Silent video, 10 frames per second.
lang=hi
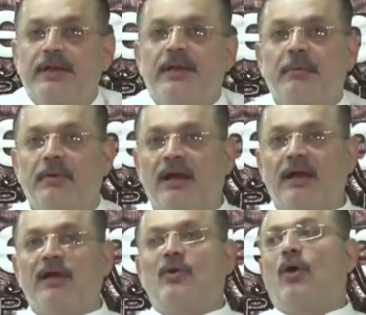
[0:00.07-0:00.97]
इमरान
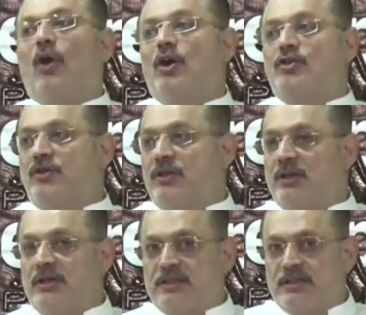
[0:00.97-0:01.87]
खान को लॉन्च
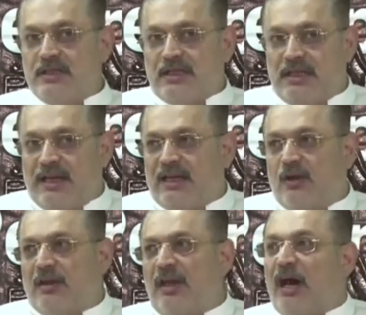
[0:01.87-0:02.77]
किया गया
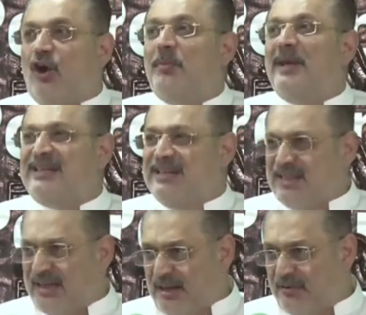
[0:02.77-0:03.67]
उसका लाहौर में एक
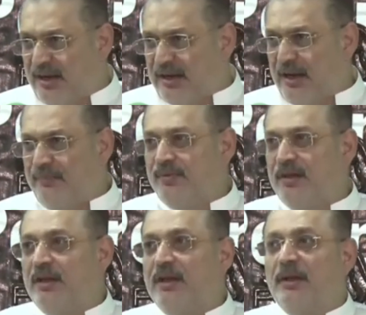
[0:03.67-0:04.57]
जलसा करवा के
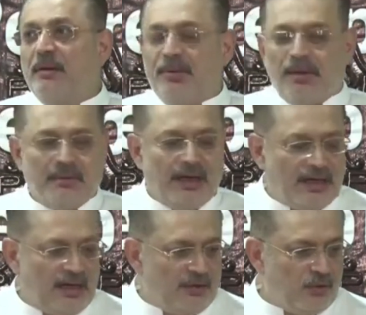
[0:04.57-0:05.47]
फिर इमरान
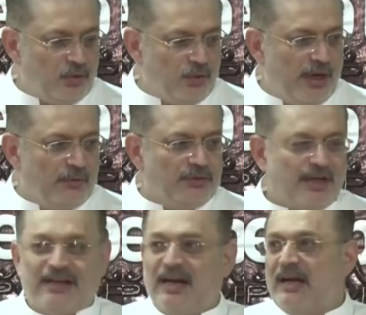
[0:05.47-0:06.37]
खान को जो है वो
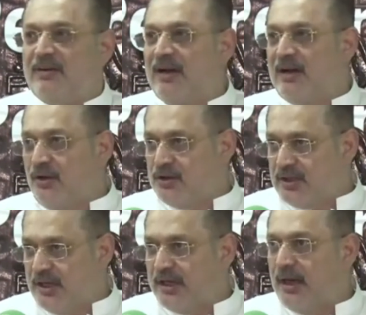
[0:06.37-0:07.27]
धरना करवा के लॉन्च
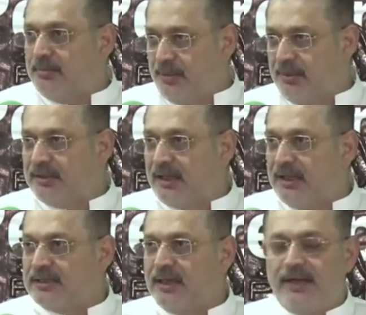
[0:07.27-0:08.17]
किया गया आप ये बात कहना
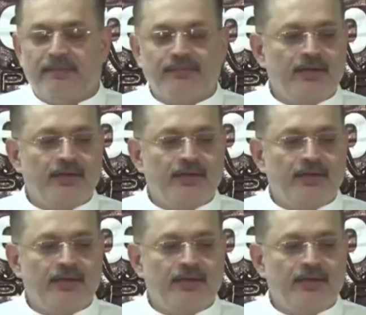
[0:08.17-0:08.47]
चाह रहे हैं